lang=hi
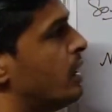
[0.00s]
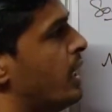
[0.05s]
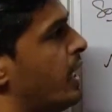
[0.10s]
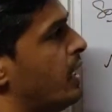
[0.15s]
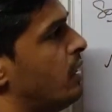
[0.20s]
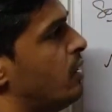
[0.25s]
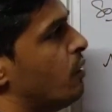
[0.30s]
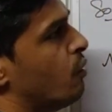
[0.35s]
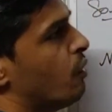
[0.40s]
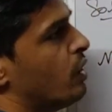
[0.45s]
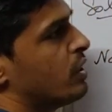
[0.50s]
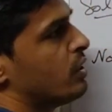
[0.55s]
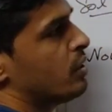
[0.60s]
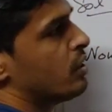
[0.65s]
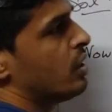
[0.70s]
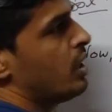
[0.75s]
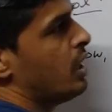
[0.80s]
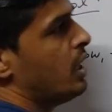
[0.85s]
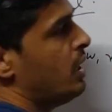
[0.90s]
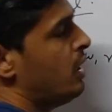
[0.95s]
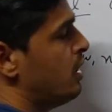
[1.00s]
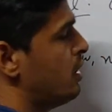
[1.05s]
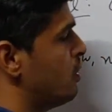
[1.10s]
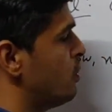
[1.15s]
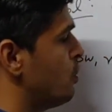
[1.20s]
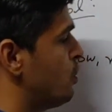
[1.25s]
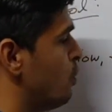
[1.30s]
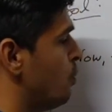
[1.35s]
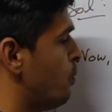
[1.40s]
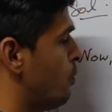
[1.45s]
देन वन थ्री
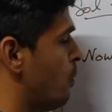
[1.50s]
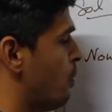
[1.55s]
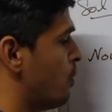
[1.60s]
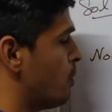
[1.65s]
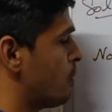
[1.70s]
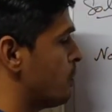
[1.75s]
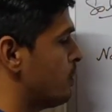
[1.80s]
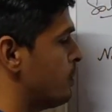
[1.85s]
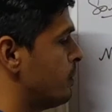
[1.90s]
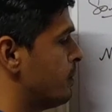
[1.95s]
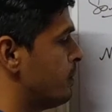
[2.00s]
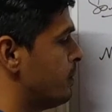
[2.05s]
टू फोर